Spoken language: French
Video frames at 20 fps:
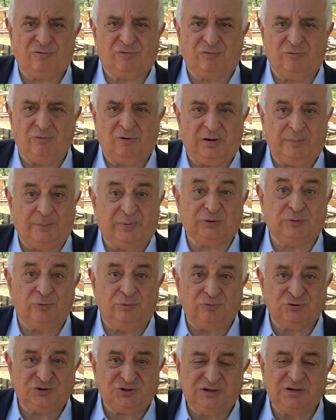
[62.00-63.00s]
sur les
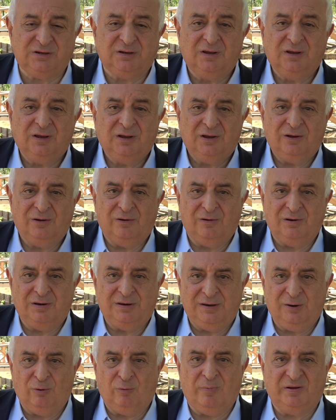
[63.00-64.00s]
pathologies euh,
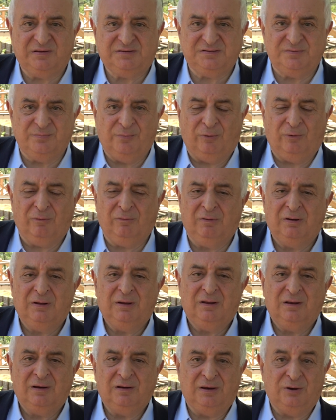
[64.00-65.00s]
liées au bâtiment,
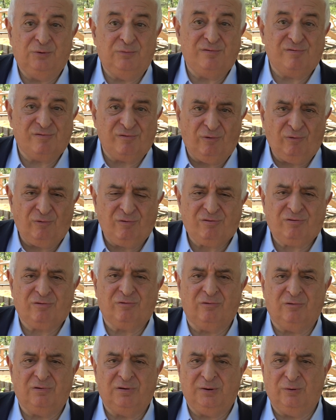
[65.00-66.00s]
les nuisances
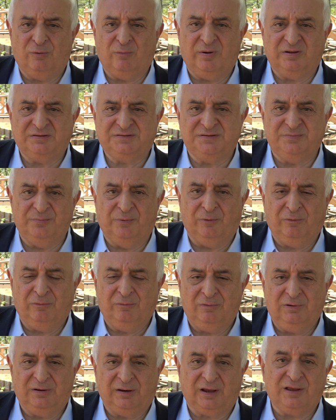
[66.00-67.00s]
liées au
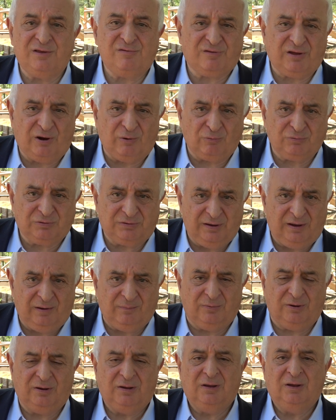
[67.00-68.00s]
bâtiment, les risques à long
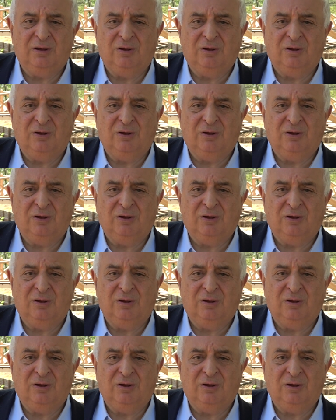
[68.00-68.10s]
terme